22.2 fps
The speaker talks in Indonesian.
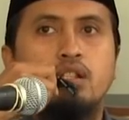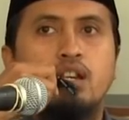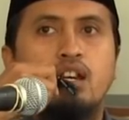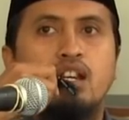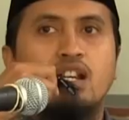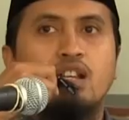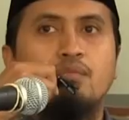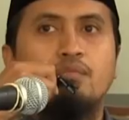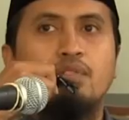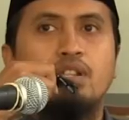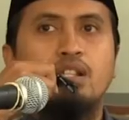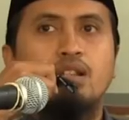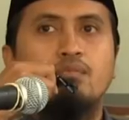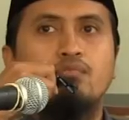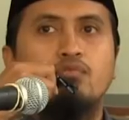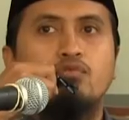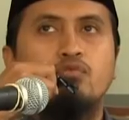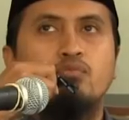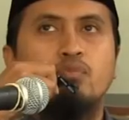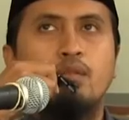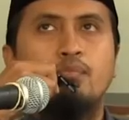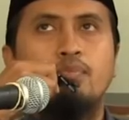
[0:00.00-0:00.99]
akan bisa
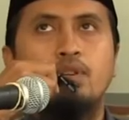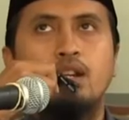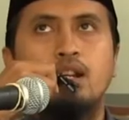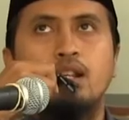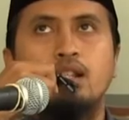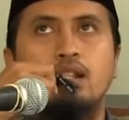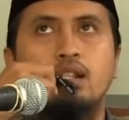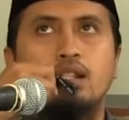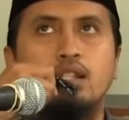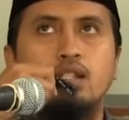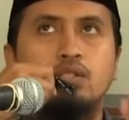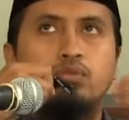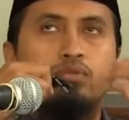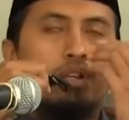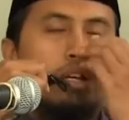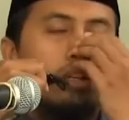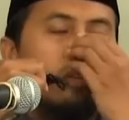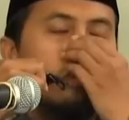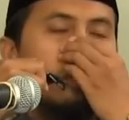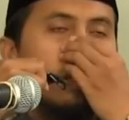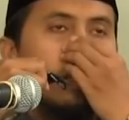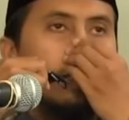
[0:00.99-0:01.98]
merubah perasaan itu
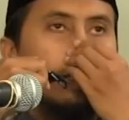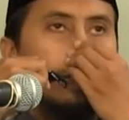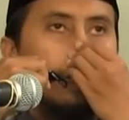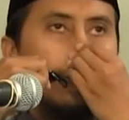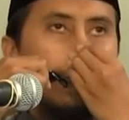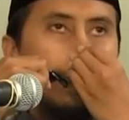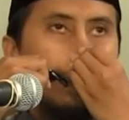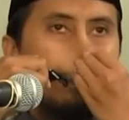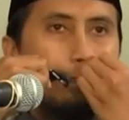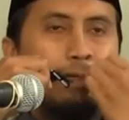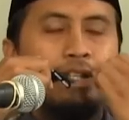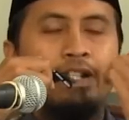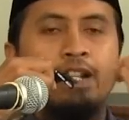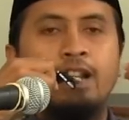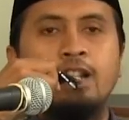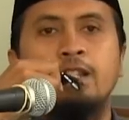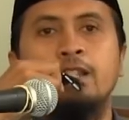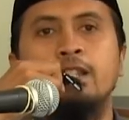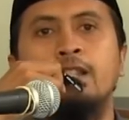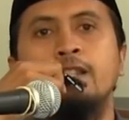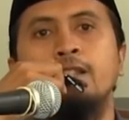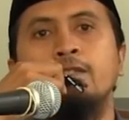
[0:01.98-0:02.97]
kalau ada
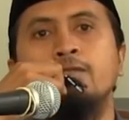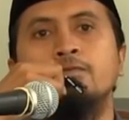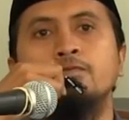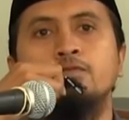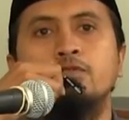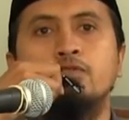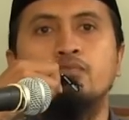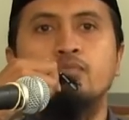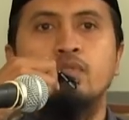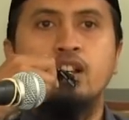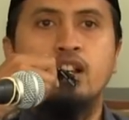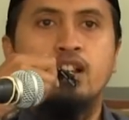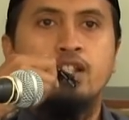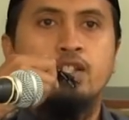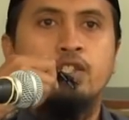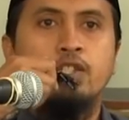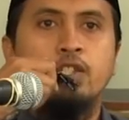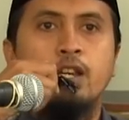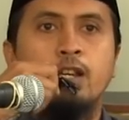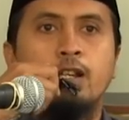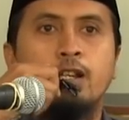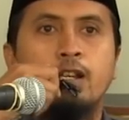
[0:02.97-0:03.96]
rajin untuk
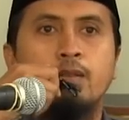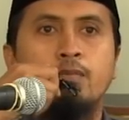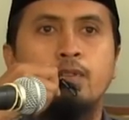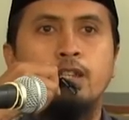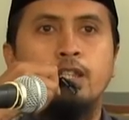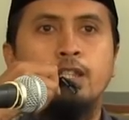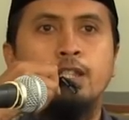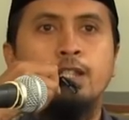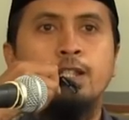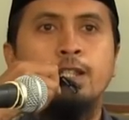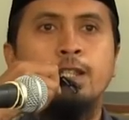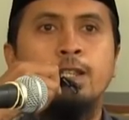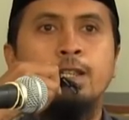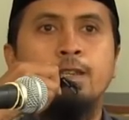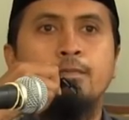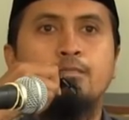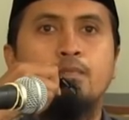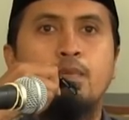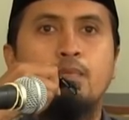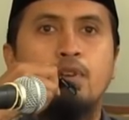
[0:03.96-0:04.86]
mengkaji agama ini,